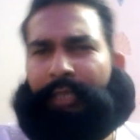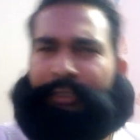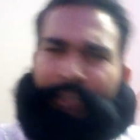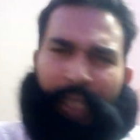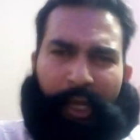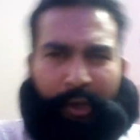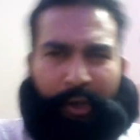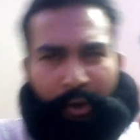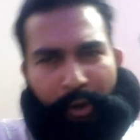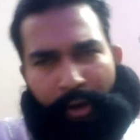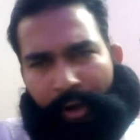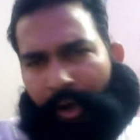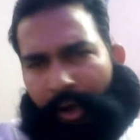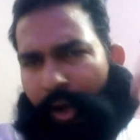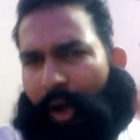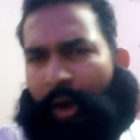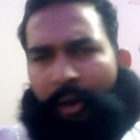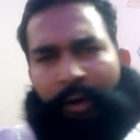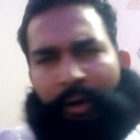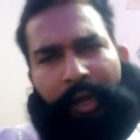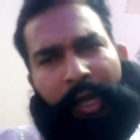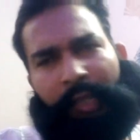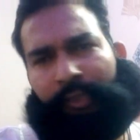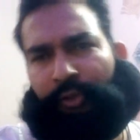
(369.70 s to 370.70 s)
ऐसे कोरोना
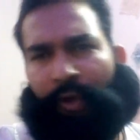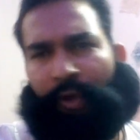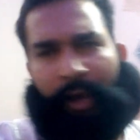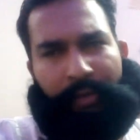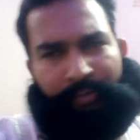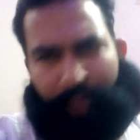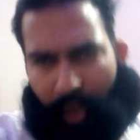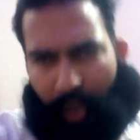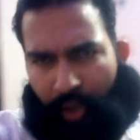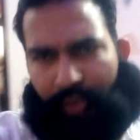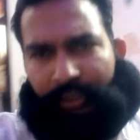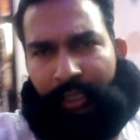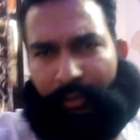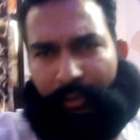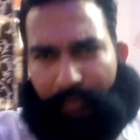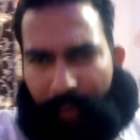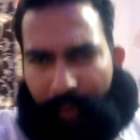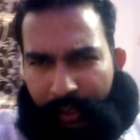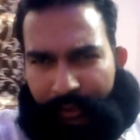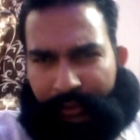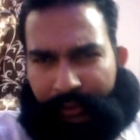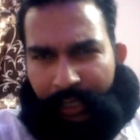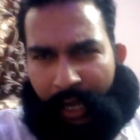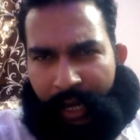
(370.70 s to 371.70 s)
होगा तो हम कौन से
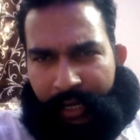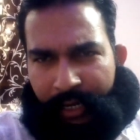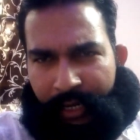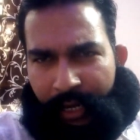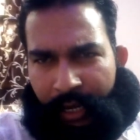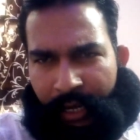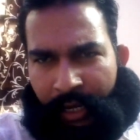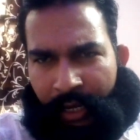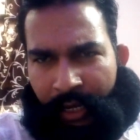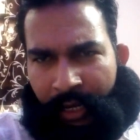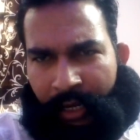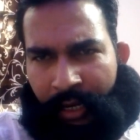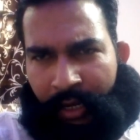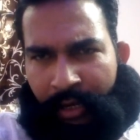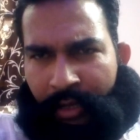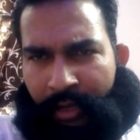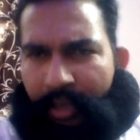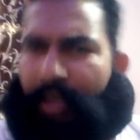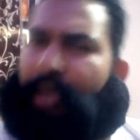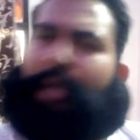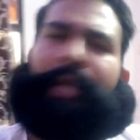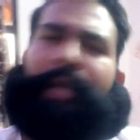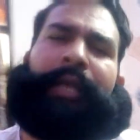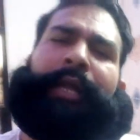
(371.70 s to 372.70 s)
बच जाएंगे
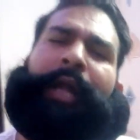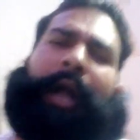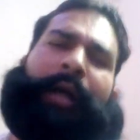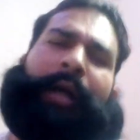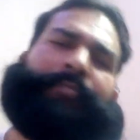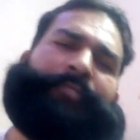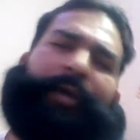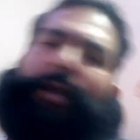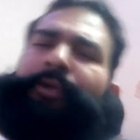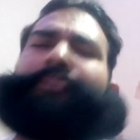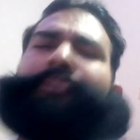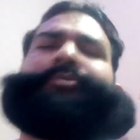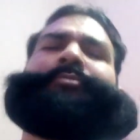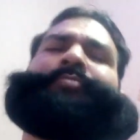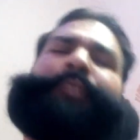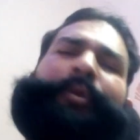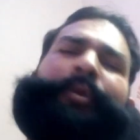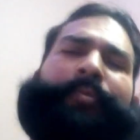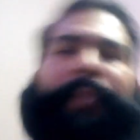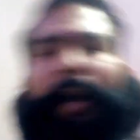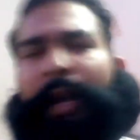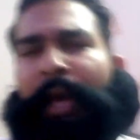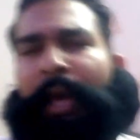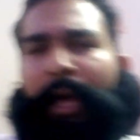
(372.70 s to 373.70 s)
एक काम करो तुम तो
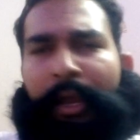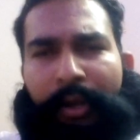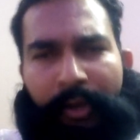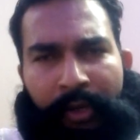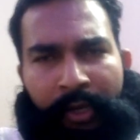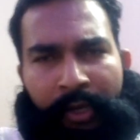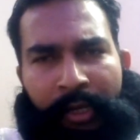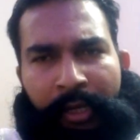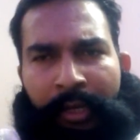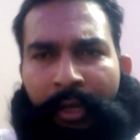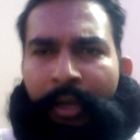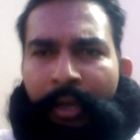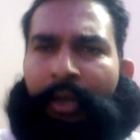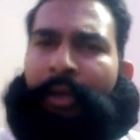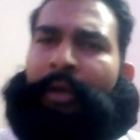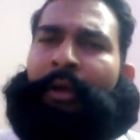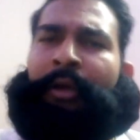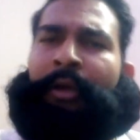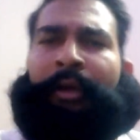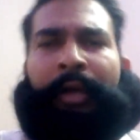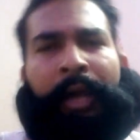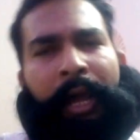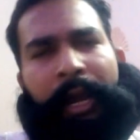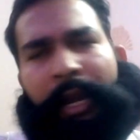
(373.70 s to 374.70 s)
बना लो
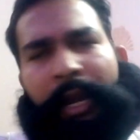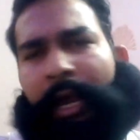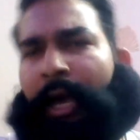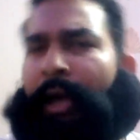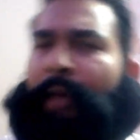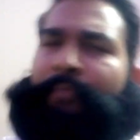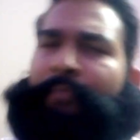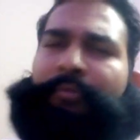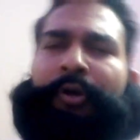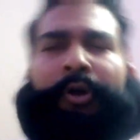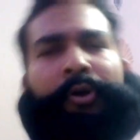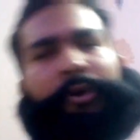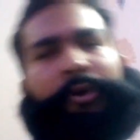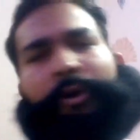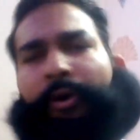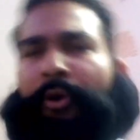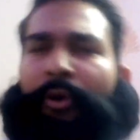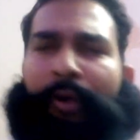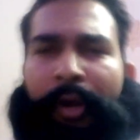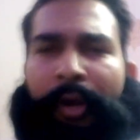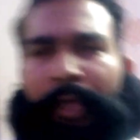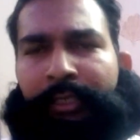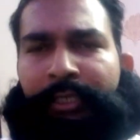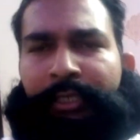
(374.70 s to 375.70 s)
है ना हमको
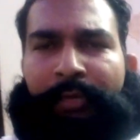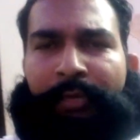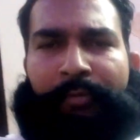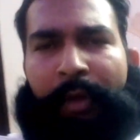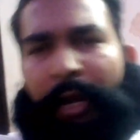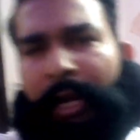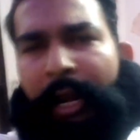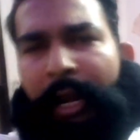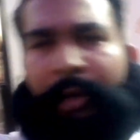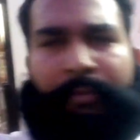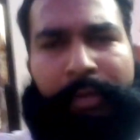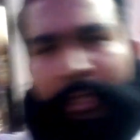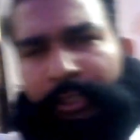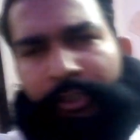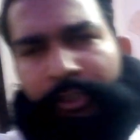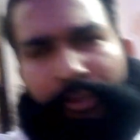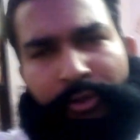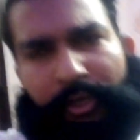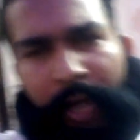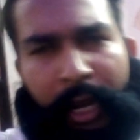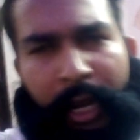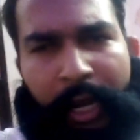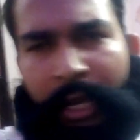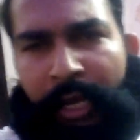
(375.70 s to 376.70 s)
कोरोना से मरना
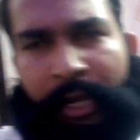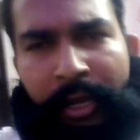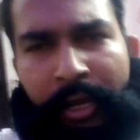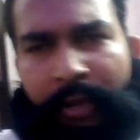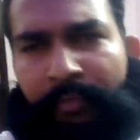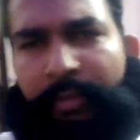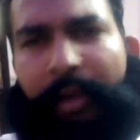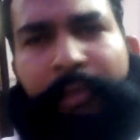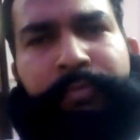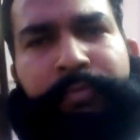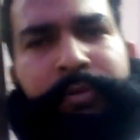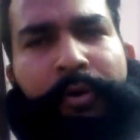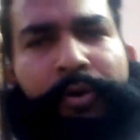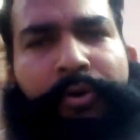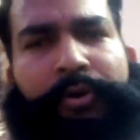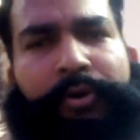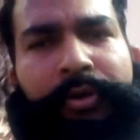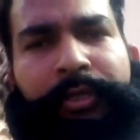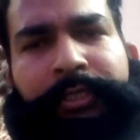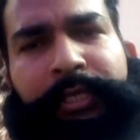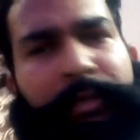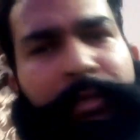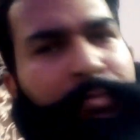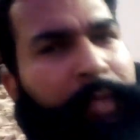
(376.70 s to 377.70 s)
मंजूर है पर
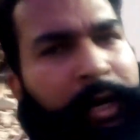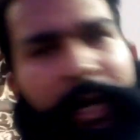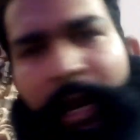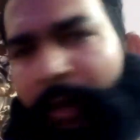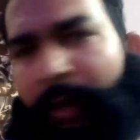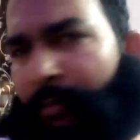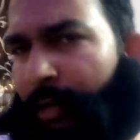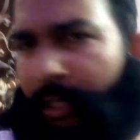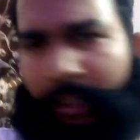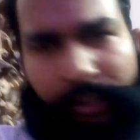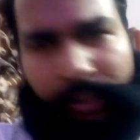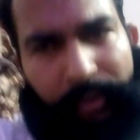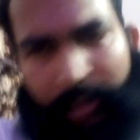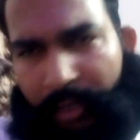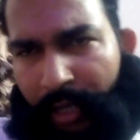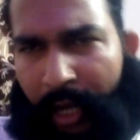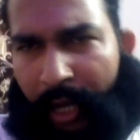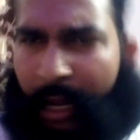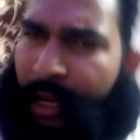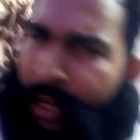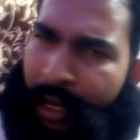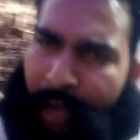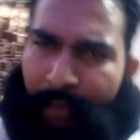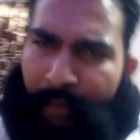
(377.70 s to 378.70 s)
भूख से मरना मंजूर
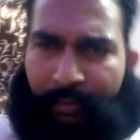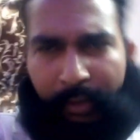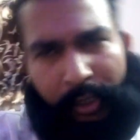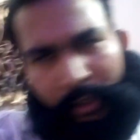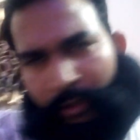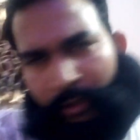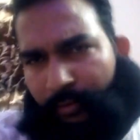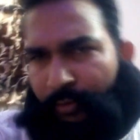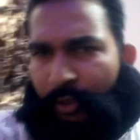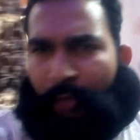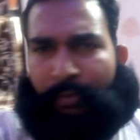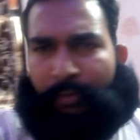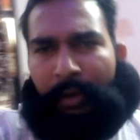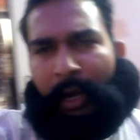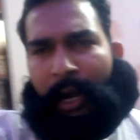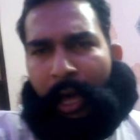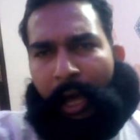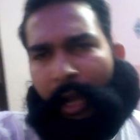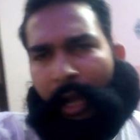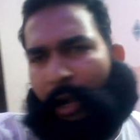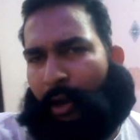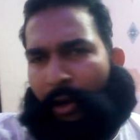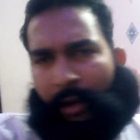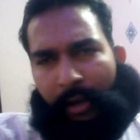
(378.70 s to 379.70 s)
नहीं है हमको तुम तो
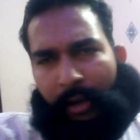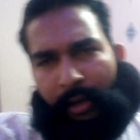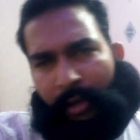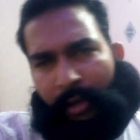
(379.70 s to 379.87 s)
बना लो